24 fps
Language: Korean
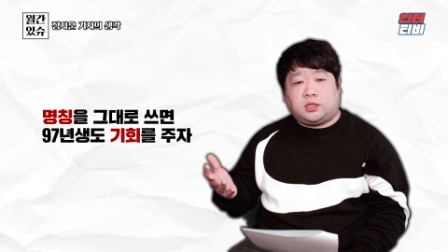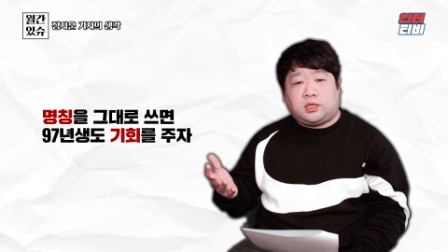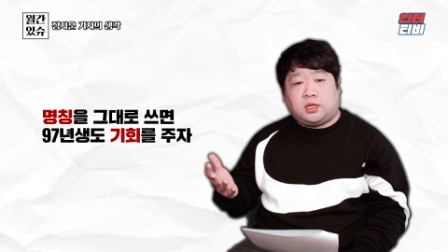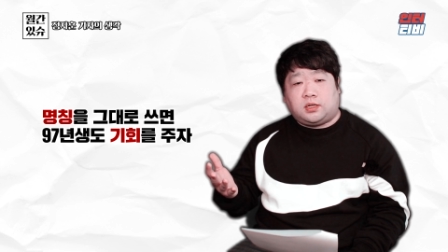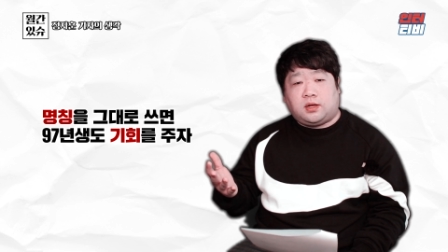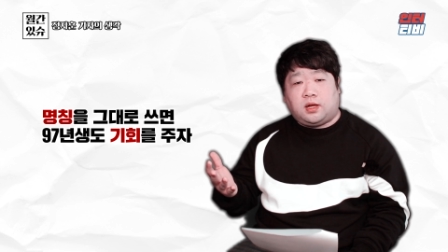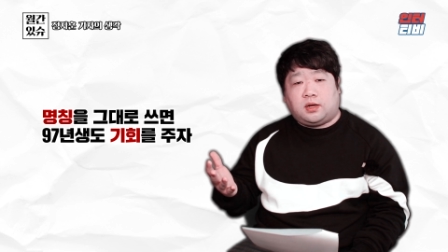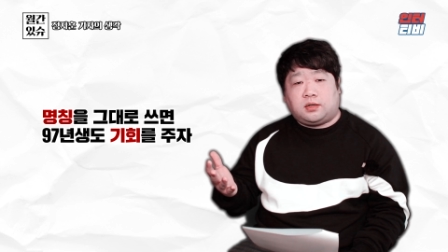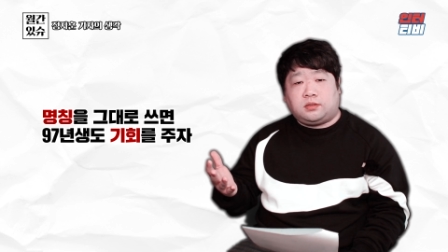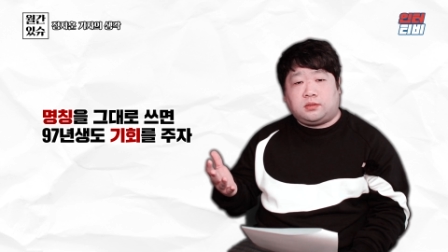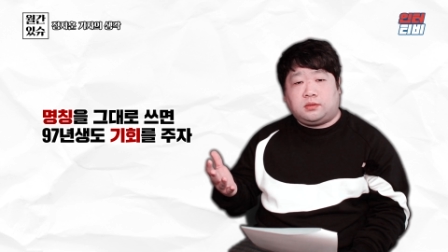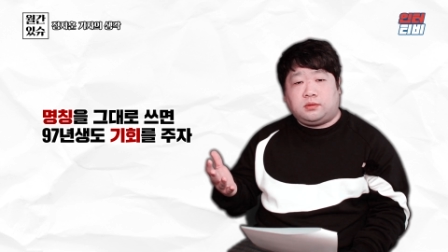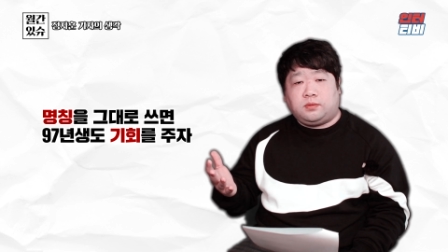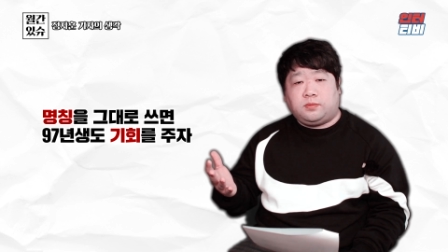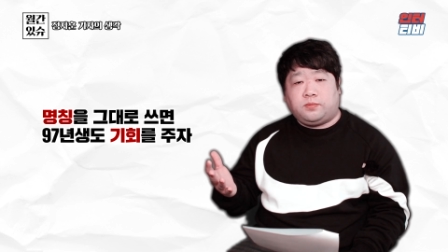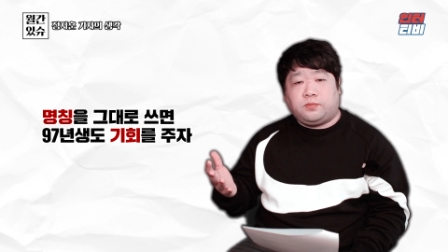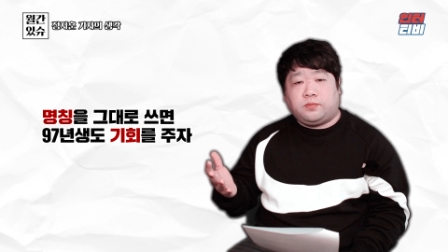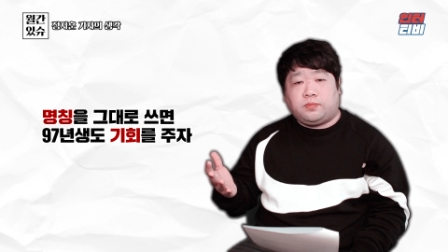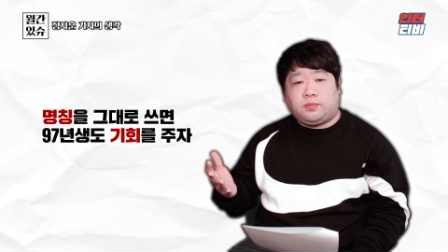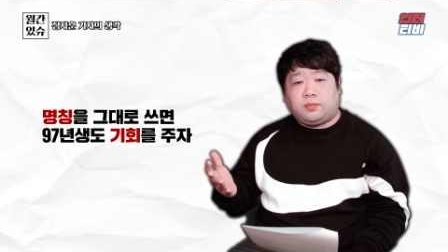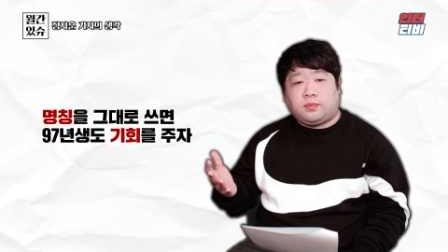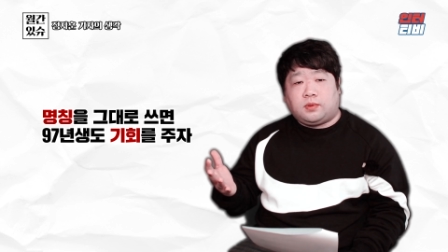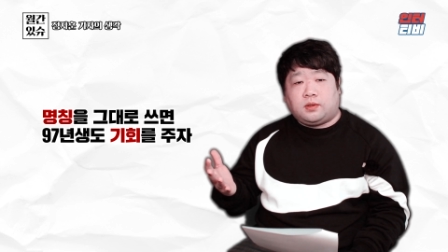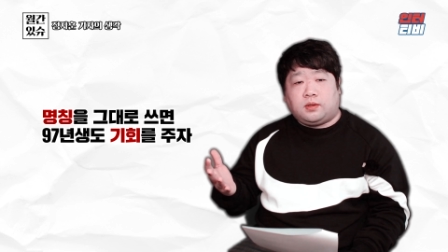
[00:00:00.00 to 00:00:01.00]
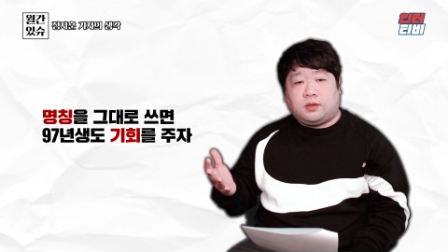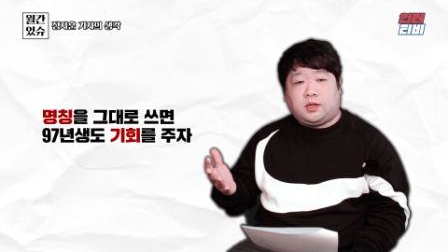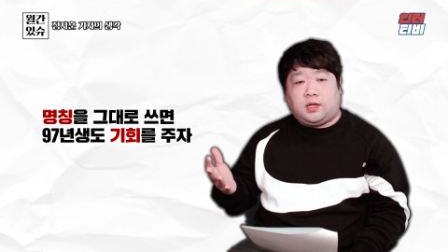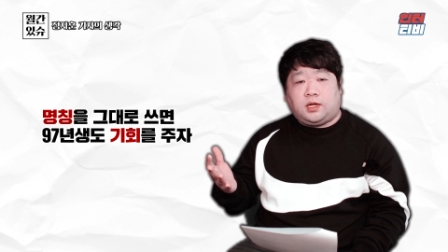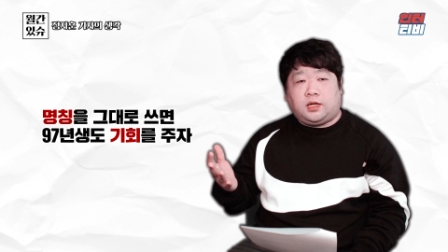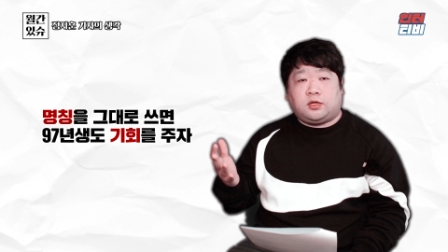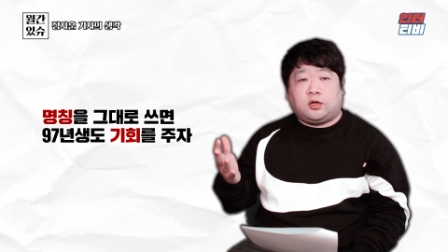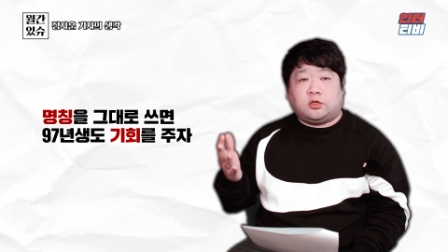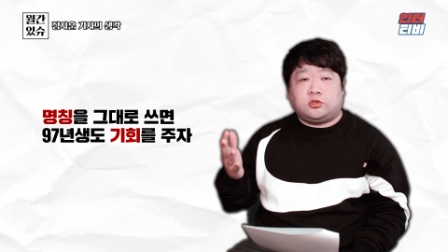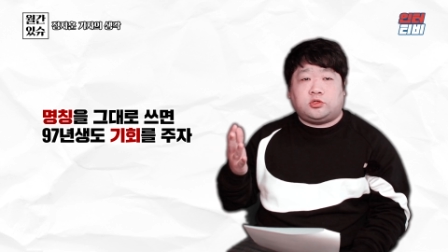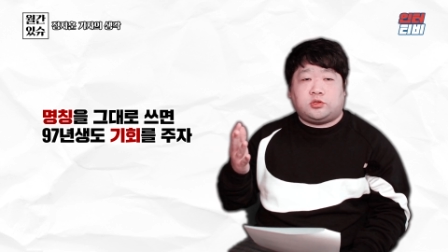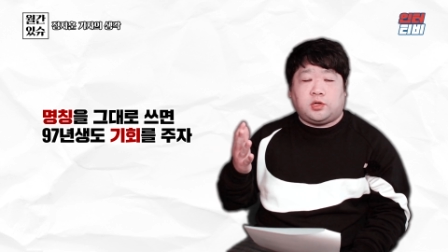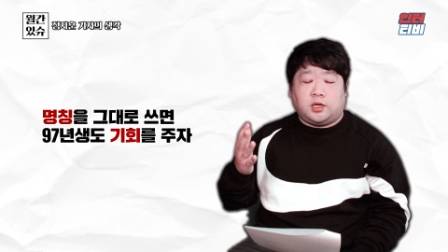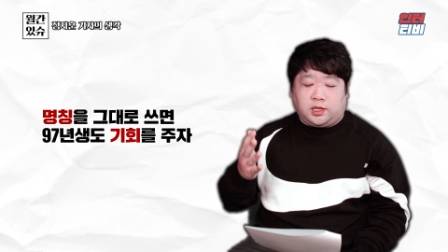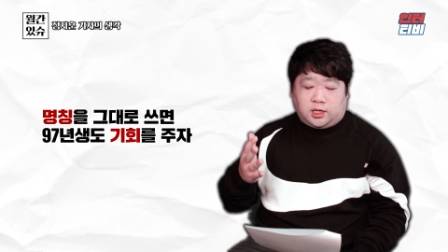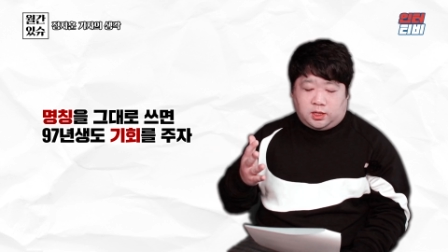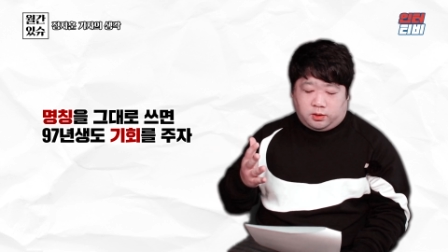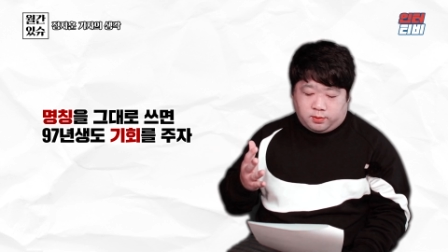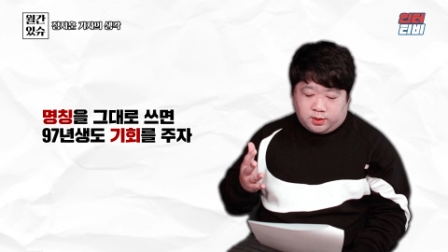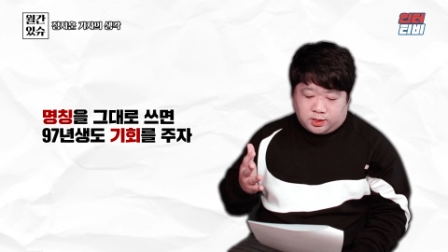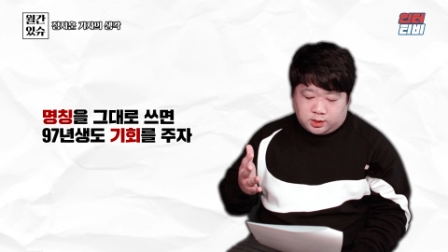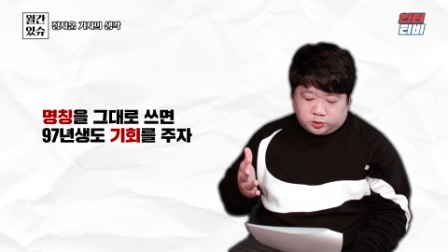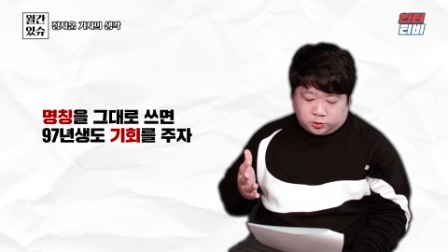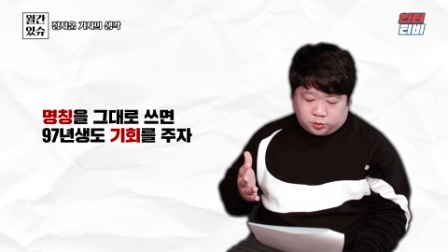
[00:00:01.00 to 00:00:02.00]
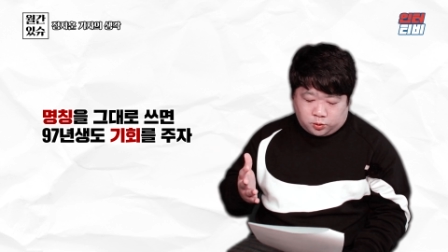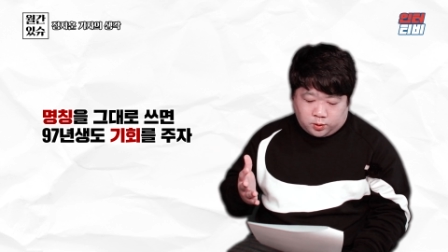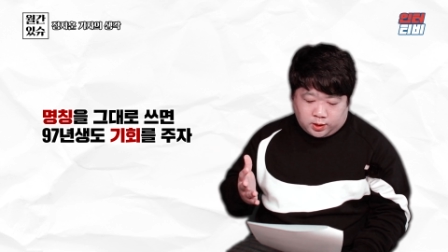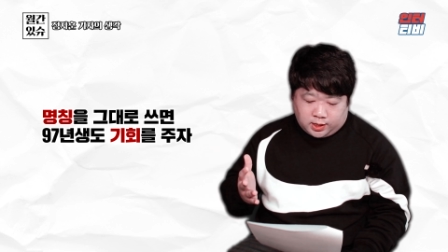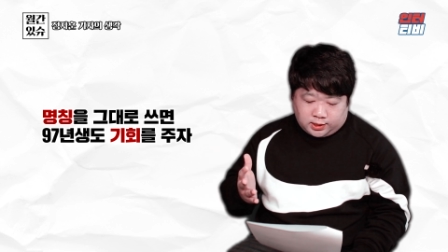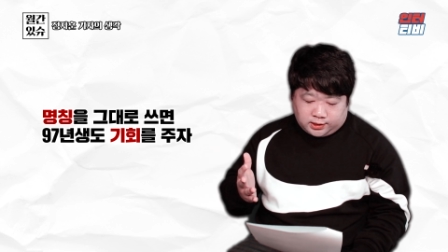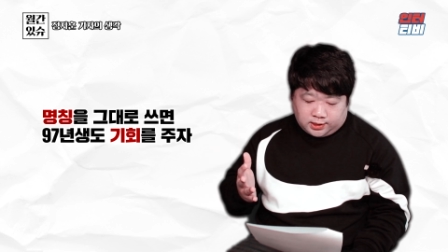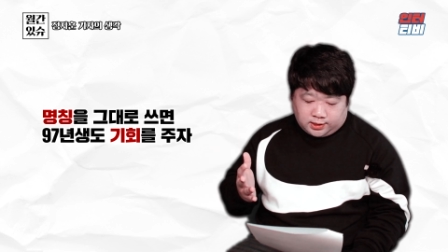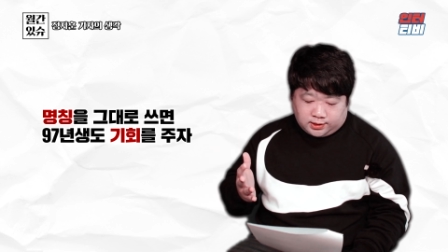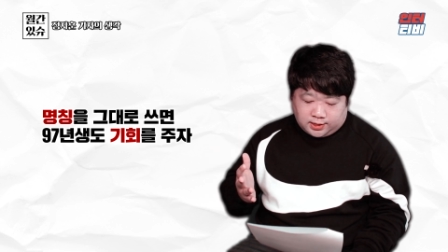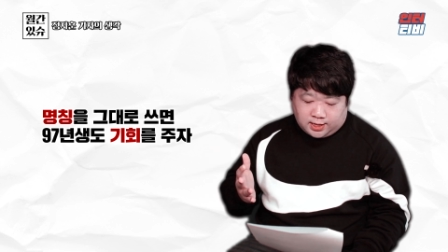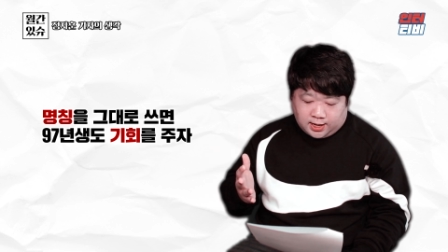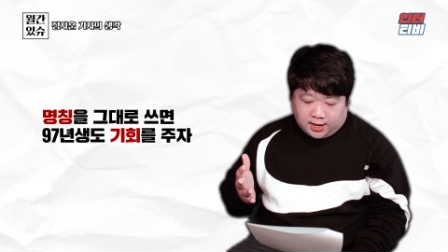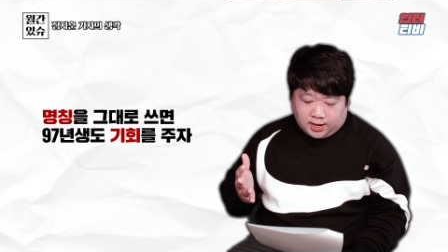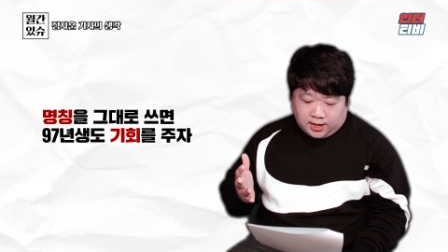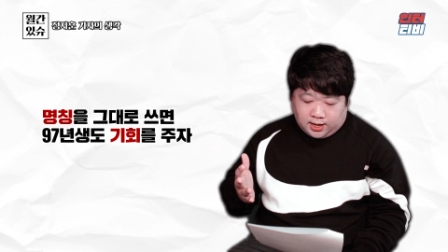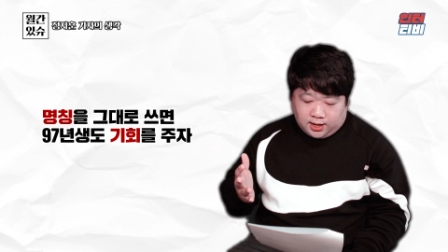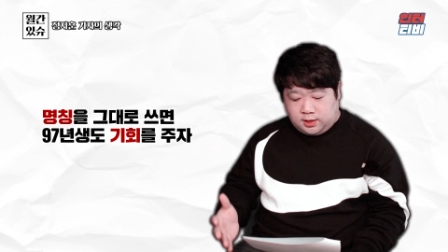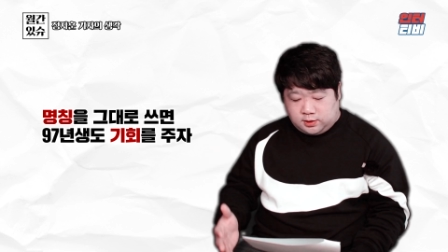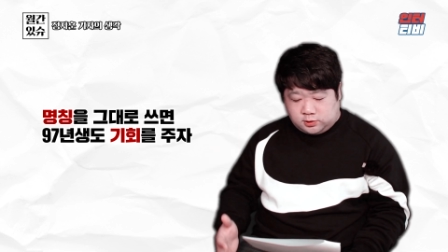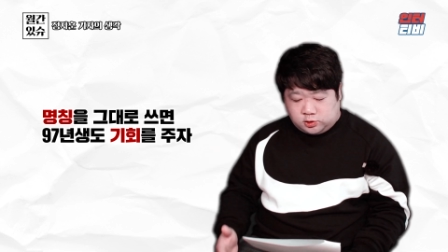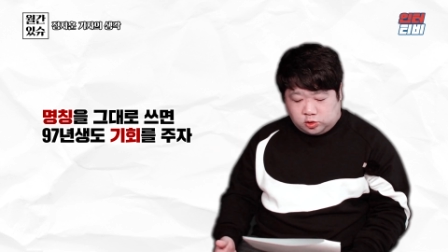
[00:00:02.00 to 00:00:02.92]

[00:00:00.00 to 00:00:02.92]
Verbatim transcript: 생각은 이 선수의 기회를 줘야 된다.